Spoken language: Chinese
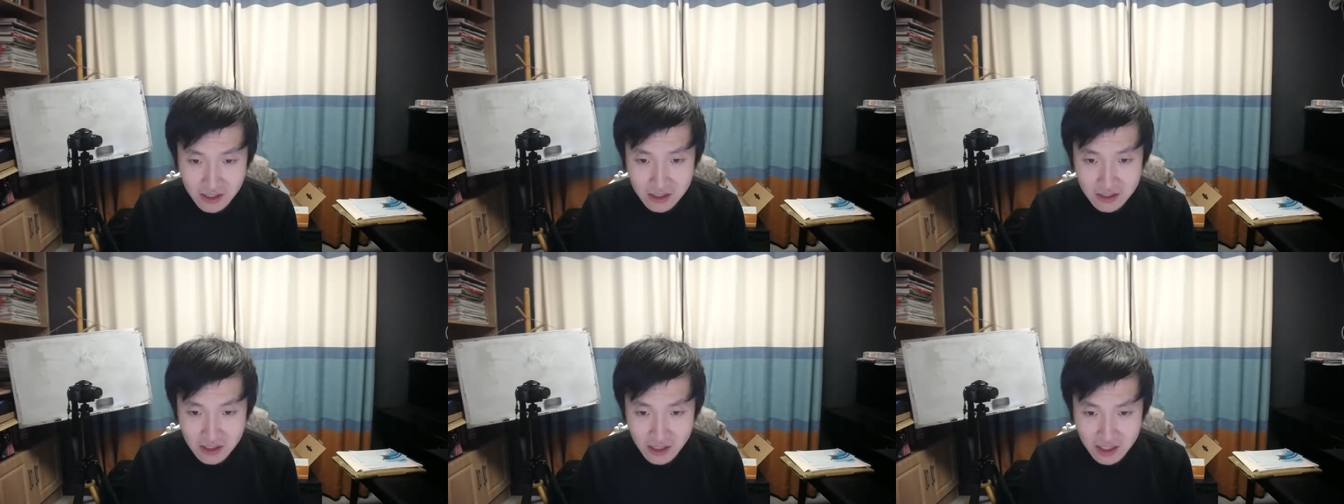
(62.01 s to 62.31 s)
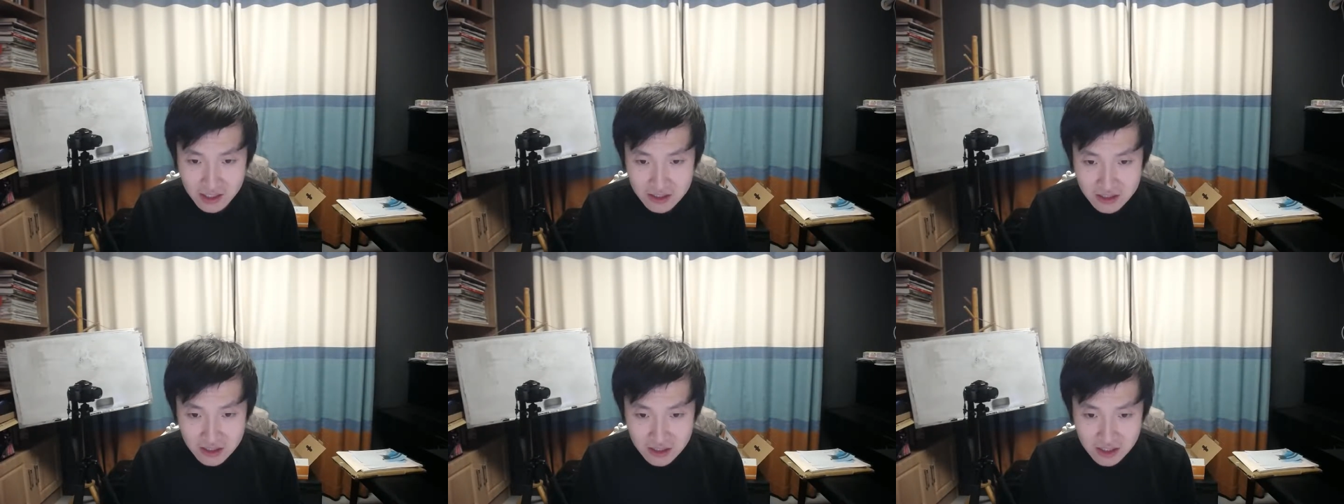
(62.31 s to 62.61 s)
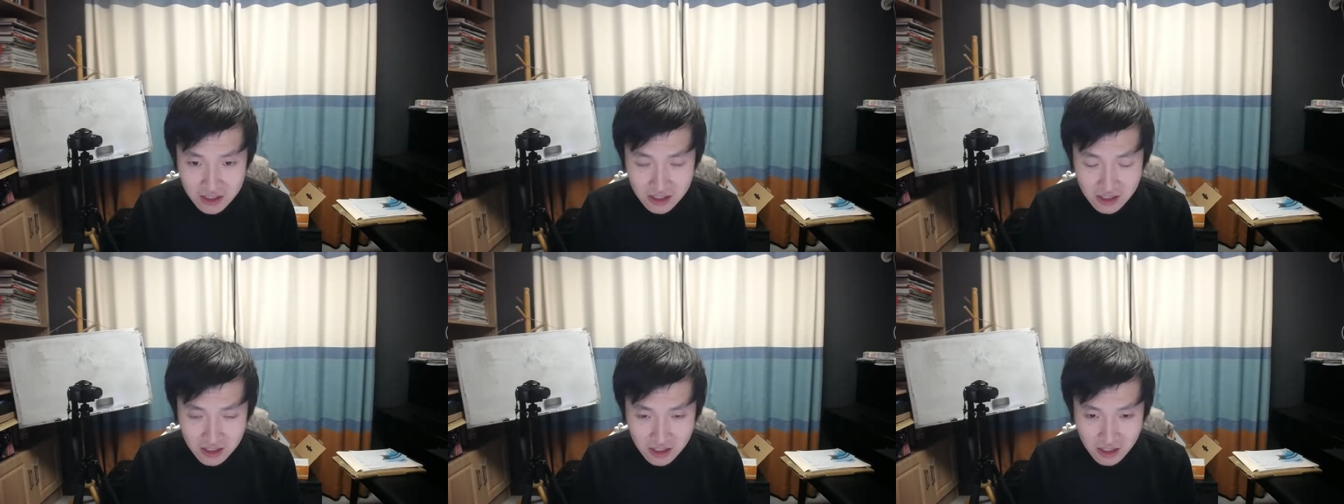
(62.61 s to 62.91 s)
他自
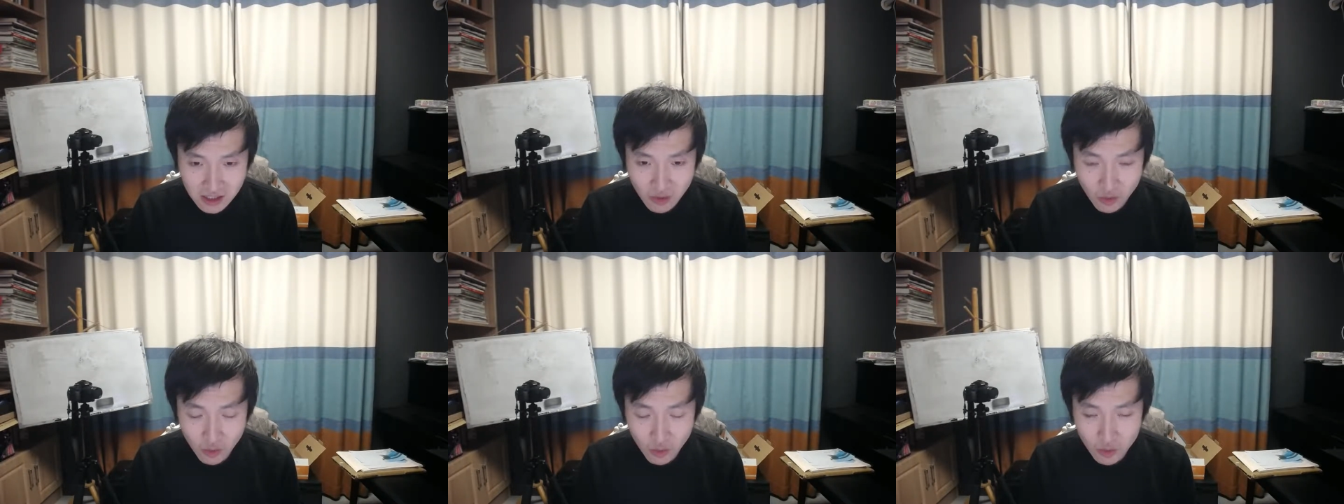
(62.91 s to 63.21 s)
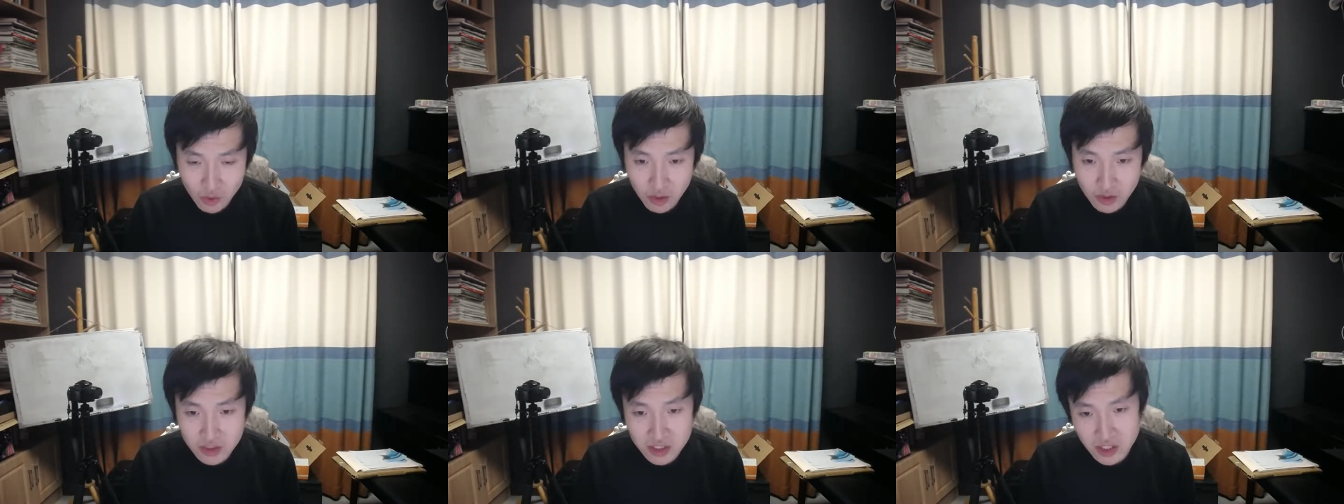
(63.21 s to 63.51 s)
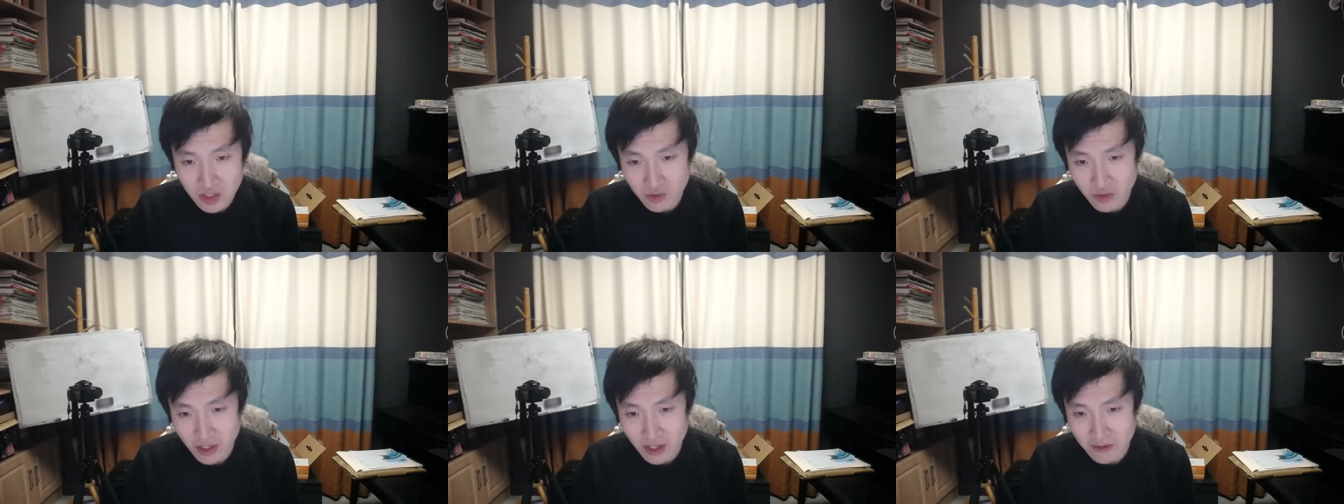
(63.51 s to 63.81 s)
己的互动
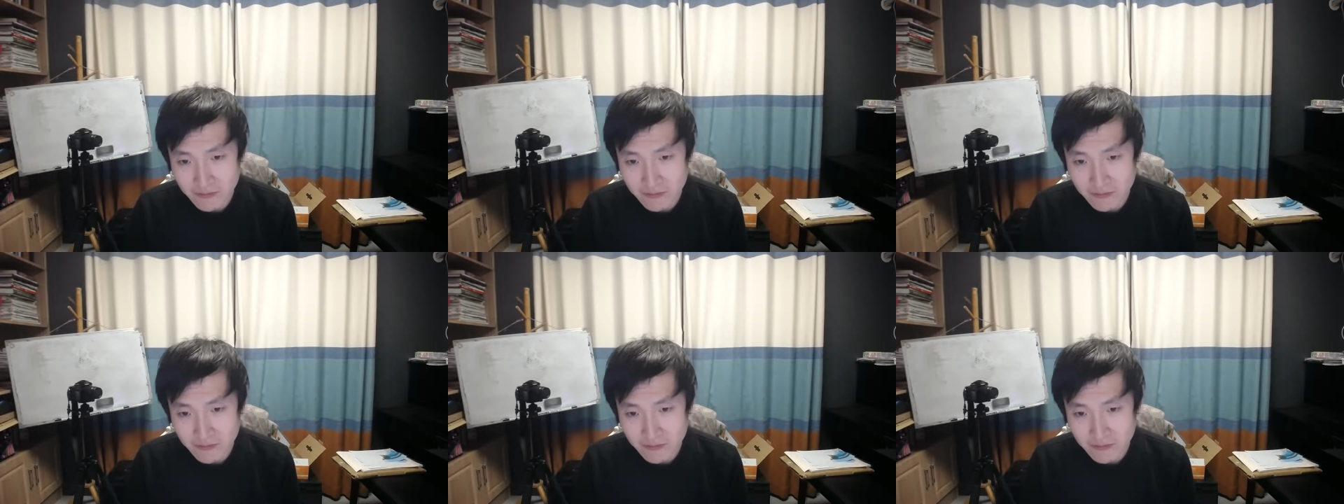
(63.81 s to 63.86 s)
行为，